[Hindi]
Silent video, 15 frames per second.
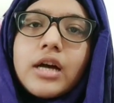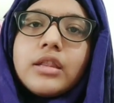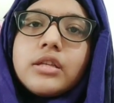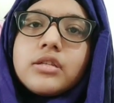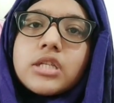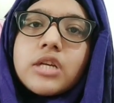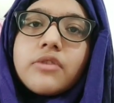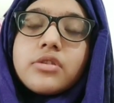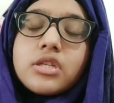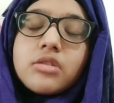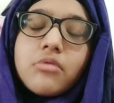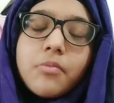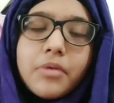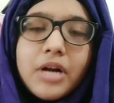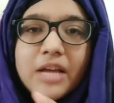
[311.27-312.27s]
साथ जिसकी वजह
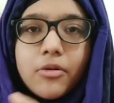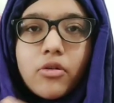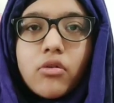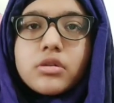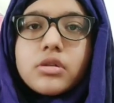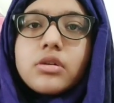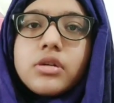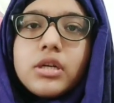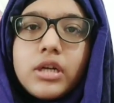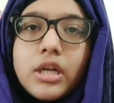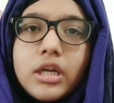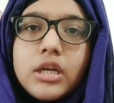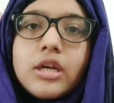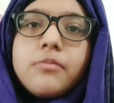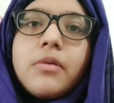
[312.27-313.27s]
से मैं पढ़ाई पर कॉन्सेंट्रेट
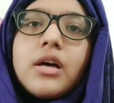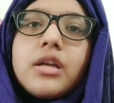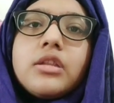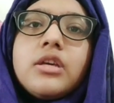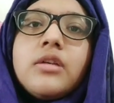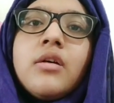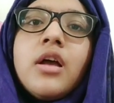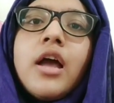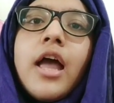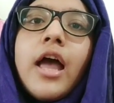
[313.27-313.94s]
नहीं कर पा रही थी